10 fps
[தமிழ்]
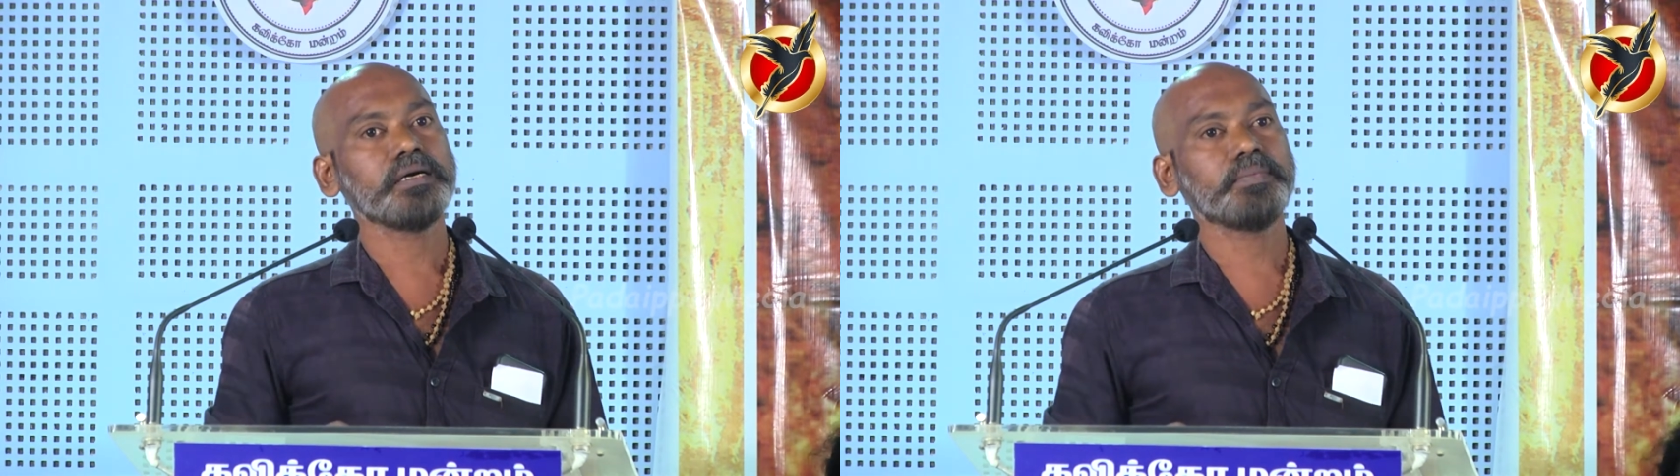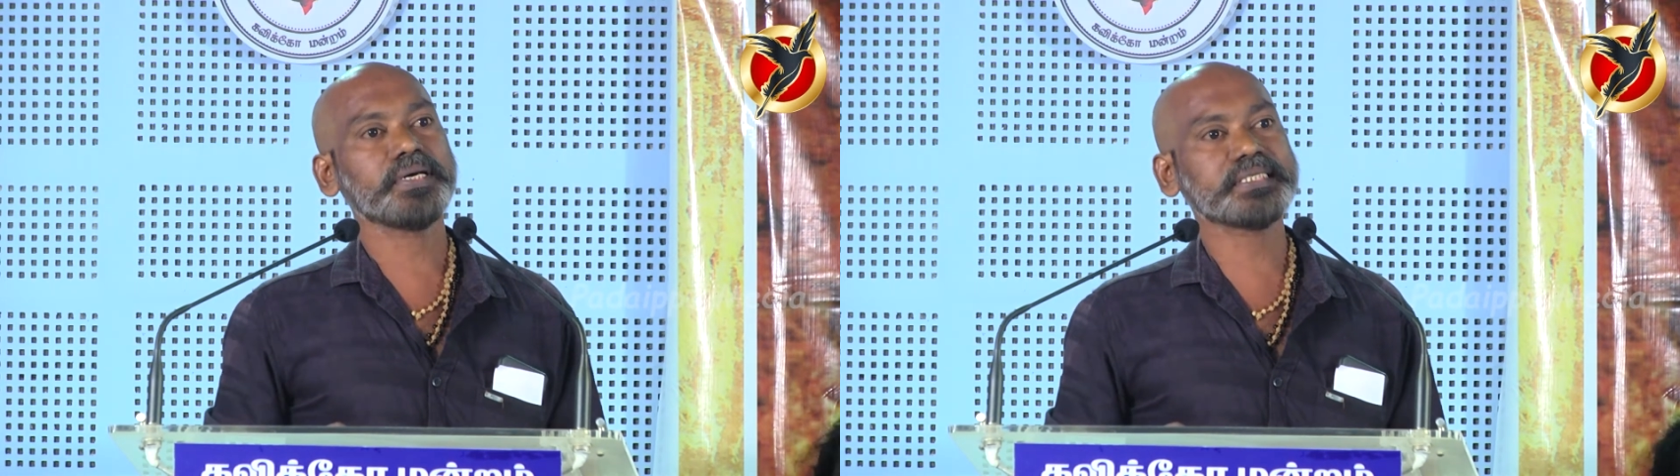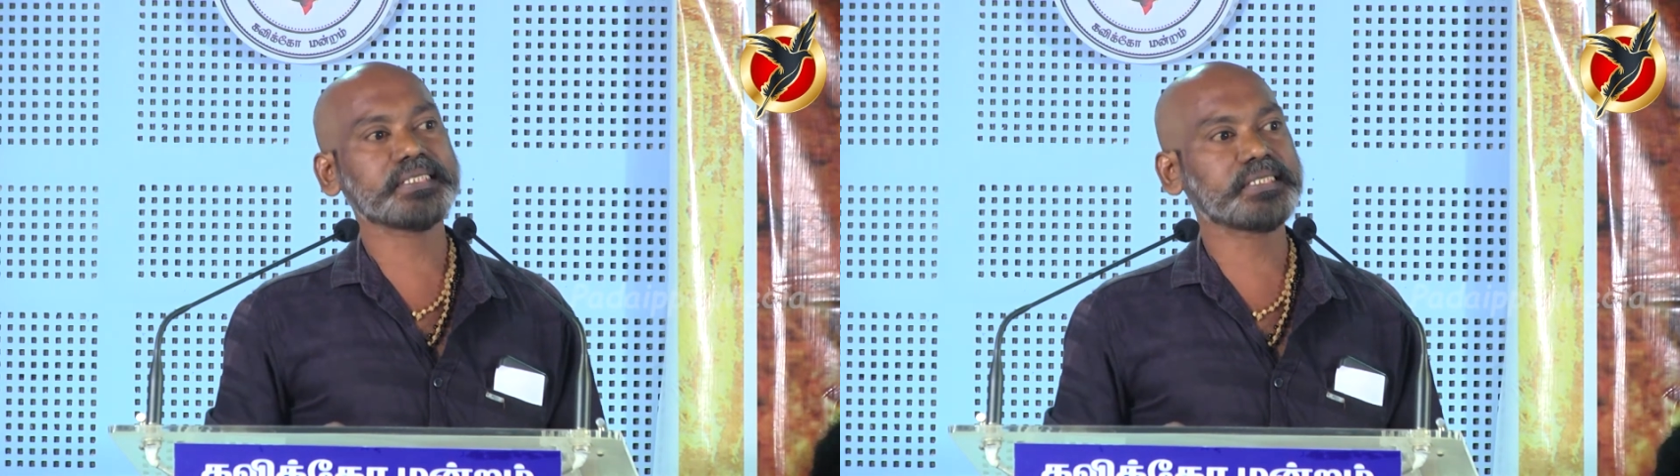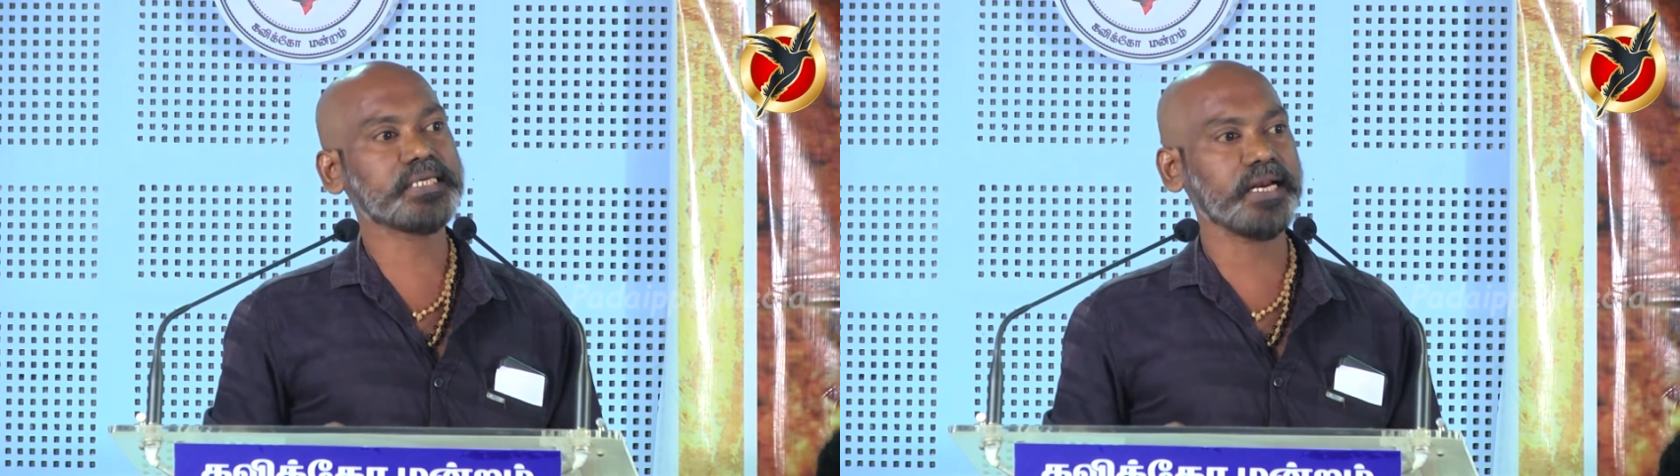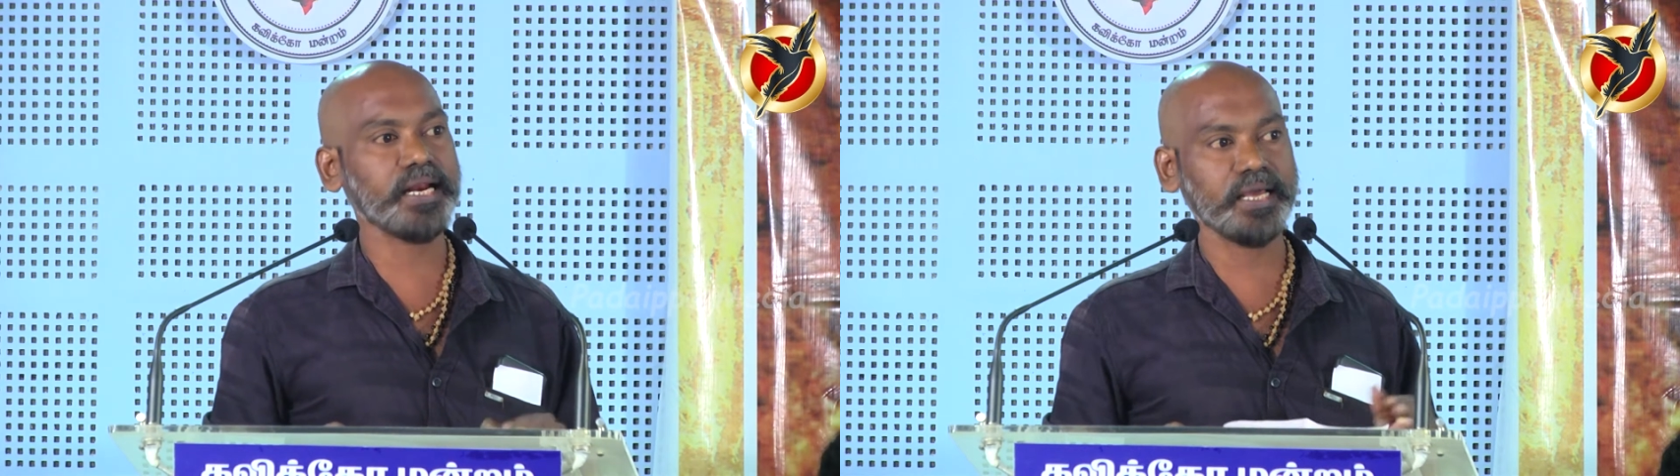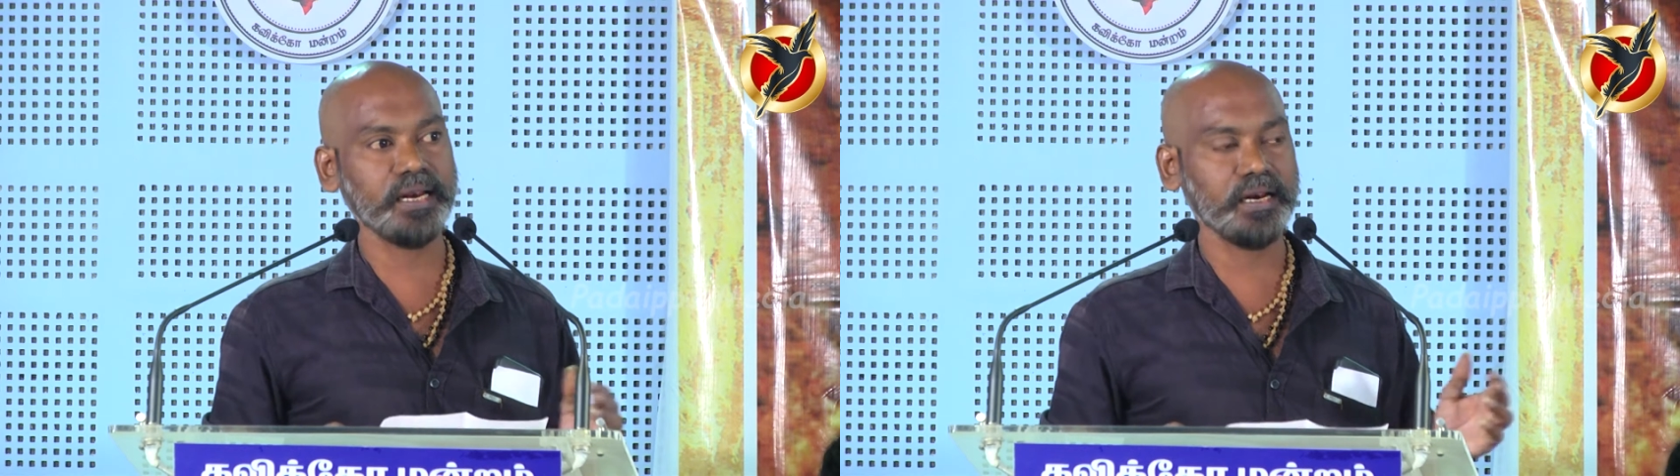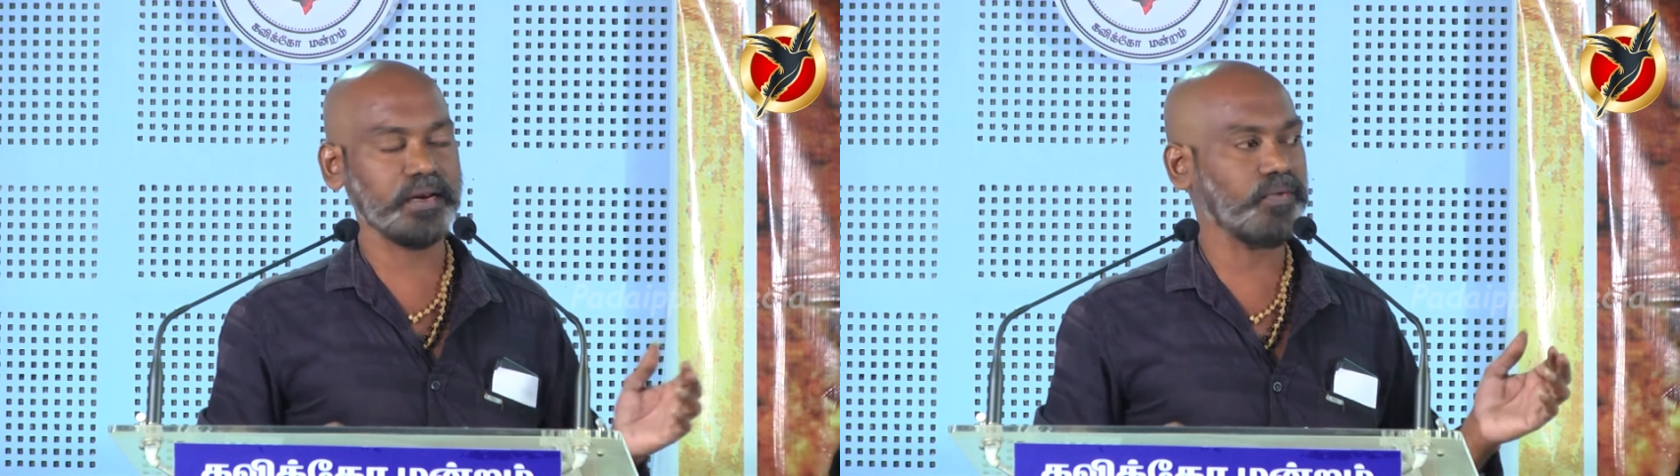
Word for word: அப்புறம் சென்னையில்